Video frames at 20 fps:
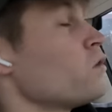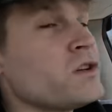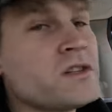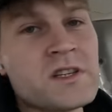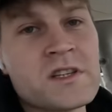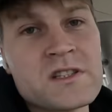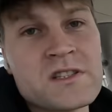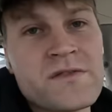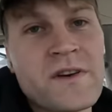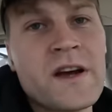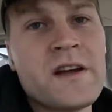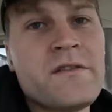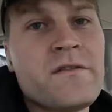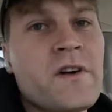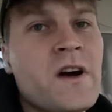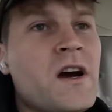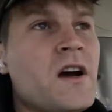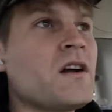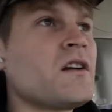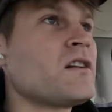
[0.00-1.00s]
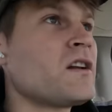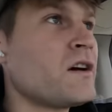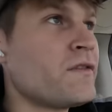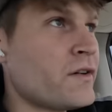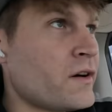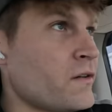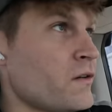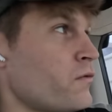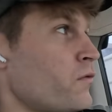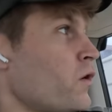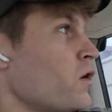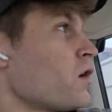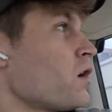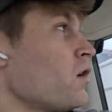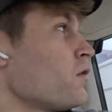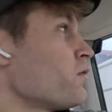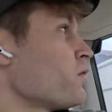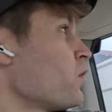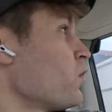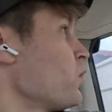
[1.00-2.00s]
hole ich den zweiten Wagen, da fahren wir vorne
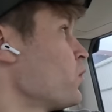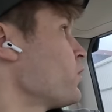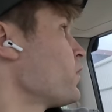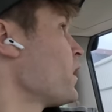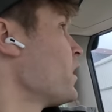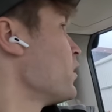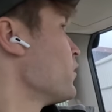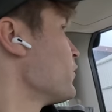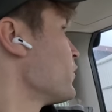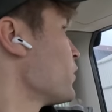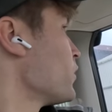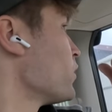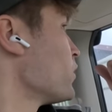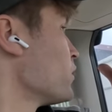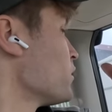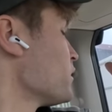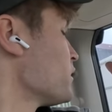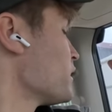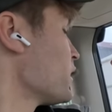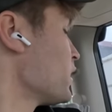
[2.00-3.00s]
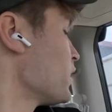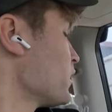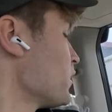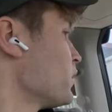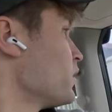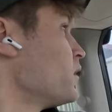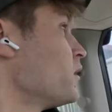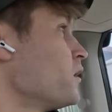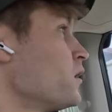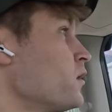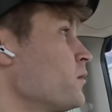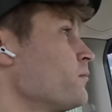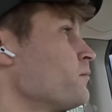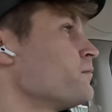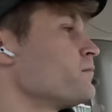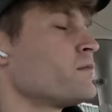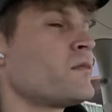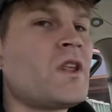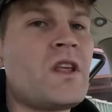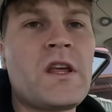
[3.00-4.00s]
auf den Hof drauf und dann ähm,
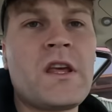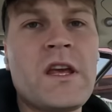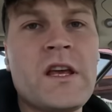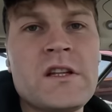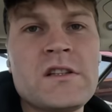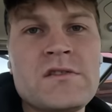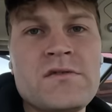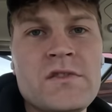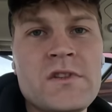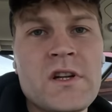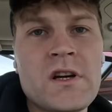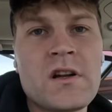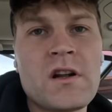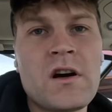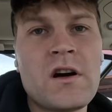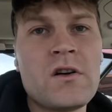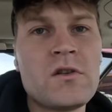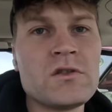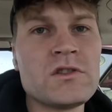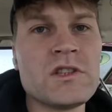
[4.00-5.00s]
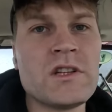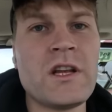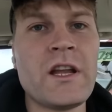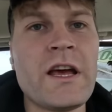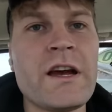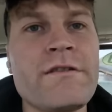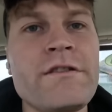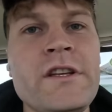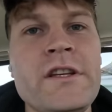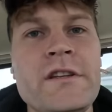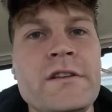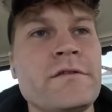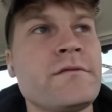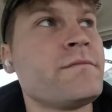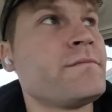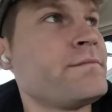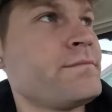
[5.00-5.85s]
es wieder nach Hause, leer wiegen.